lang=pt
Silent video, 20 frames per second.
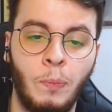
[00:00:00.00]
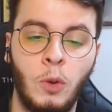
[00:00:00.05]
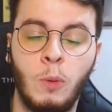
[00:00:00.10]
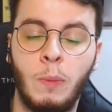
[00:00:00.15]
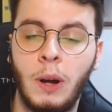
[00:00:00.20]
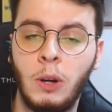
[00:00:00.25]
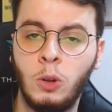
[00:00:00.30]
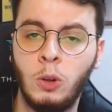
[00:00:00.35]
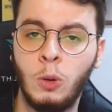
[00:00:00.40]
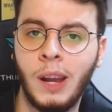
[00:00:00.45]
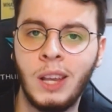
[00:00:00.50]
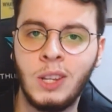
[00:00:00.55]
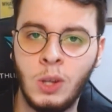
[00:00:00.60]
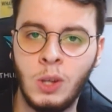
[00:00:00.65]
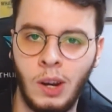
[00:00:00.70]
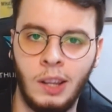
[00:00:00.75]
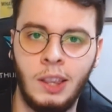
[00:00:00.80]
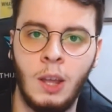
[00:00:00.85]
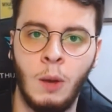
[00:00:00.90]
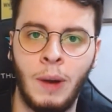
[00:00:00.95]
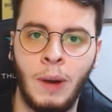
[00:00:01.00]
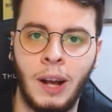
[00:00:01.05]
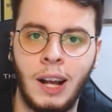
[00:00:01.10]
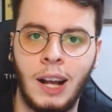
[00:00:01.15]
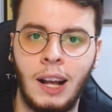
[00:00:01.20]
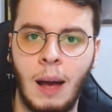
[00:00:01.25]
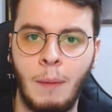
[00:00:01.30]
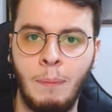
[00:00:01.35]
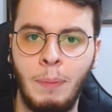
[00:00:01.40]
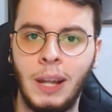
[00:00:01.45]
E o Banco do Brasil tem uma
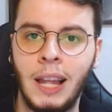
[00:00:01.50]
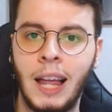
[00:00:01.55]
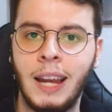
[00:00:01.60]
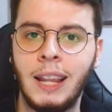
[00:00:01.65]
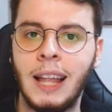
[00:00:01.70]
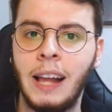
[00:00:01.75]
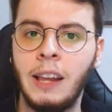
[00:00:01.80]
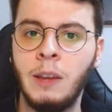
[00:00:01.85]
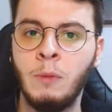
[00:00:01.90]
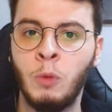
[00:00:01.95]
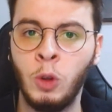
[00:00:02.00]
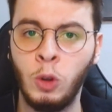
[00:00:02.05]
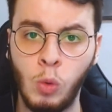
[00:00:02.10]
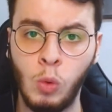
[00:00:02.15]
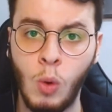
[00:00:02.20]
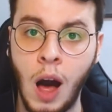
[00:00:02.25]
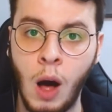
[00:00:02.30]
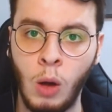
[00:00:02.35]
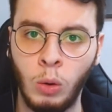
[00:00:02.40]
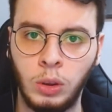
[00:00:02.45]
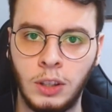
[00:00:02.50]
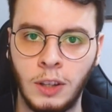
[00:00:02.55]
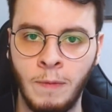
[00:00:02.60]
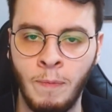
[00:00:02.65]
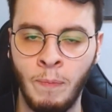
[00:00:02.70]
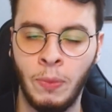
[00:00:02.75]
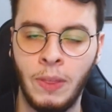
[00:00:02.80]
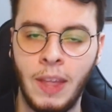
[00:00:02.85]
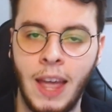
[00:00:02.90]
capilaridade muito alta.